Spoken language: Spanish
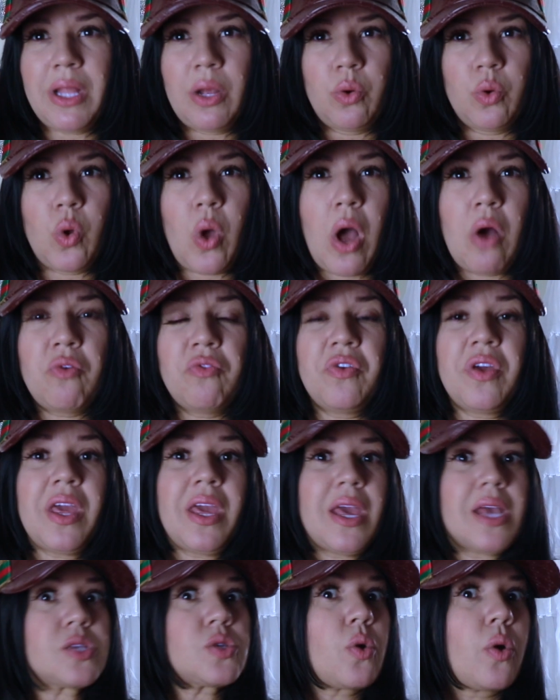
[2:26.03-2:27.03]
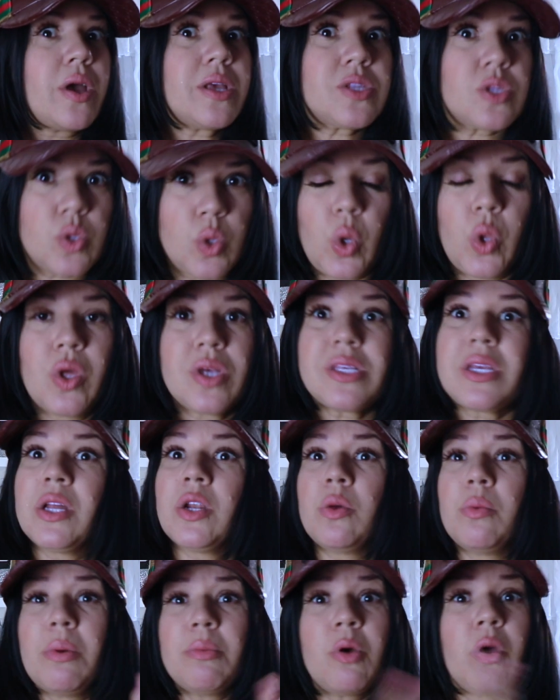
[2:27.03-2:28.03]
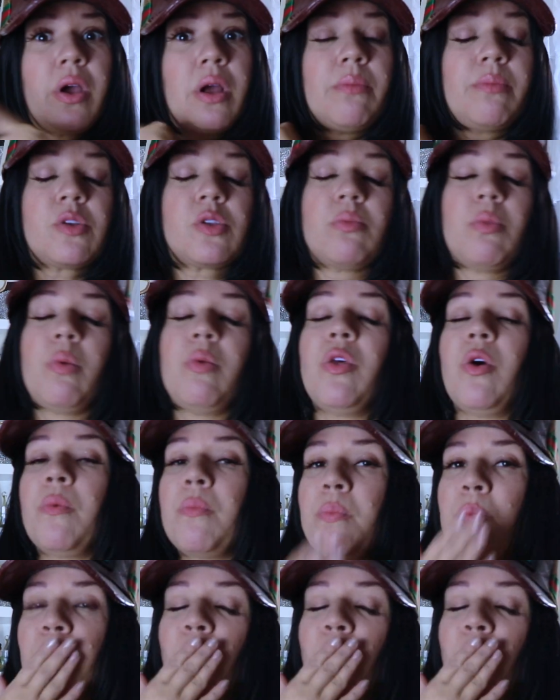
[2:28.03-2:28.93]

de algunos outfits y eso es todo. Así que nos vemos en el próximo video.